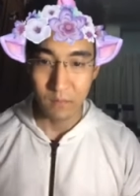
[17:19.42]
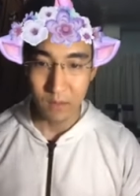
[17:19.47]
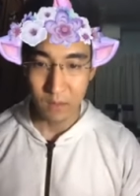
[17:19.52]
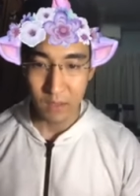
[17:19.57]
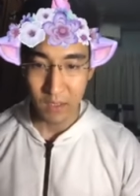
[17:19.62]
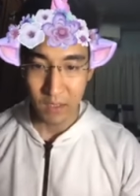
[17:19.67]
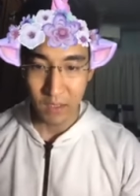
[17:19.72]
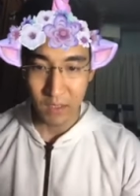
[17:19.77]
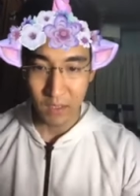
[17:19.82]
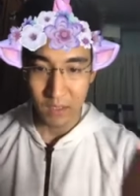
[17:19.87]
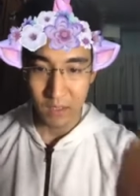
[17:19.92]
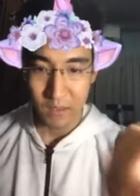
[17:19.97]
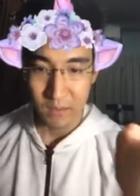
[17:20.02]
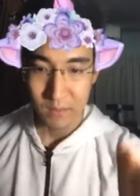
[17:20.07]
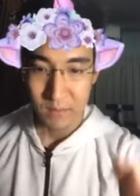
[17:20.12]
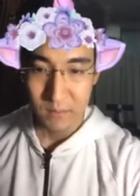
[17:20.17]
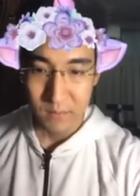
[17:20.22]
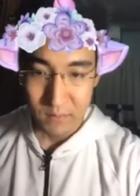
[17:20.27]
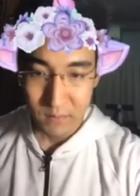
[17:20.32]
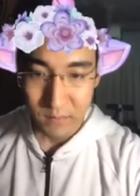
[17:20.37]
อ่า
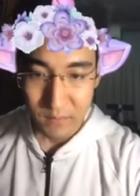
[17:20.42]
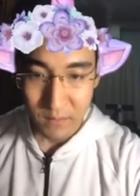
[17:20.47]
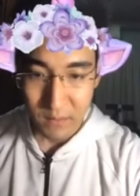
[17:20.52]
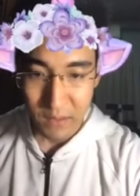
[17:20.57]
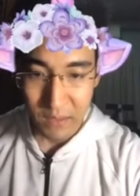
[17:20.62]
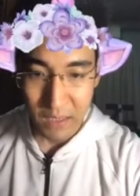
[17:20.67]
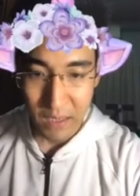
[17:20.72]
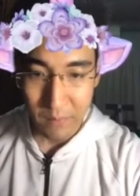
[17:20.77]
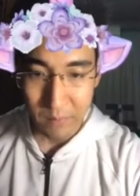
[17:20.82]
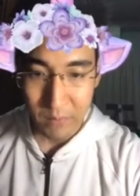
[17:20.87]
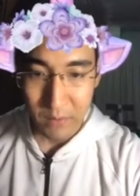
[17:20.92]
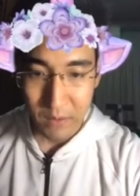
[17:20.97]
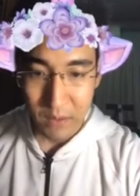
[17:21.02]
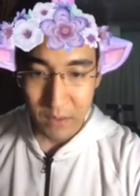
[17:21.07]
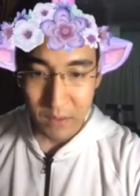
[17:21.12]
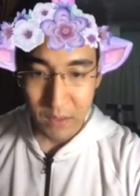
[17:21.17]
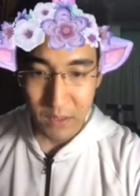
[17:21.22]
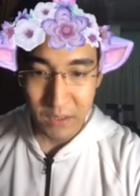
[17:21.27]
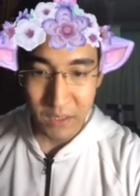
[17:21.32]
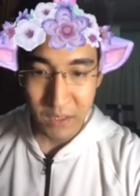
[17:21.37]
นะครับ
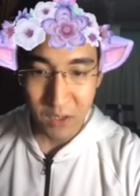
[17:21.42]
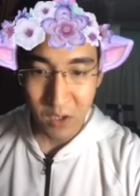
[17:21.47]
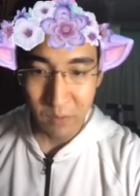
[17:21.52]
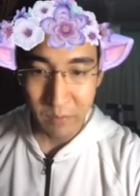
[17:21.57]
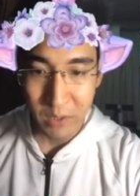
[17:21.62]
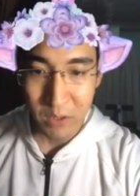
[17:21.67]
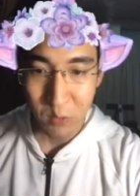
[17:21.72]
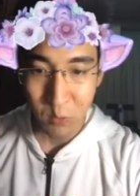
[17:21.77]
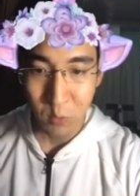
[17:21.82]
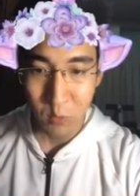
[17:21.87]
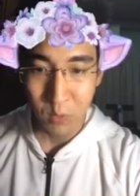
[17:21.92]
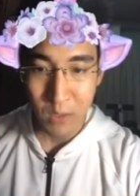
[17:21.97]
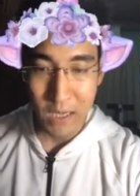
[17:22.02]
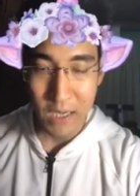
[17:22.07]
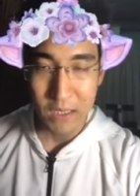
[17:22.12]
ทีนี้ลองมาดูว่า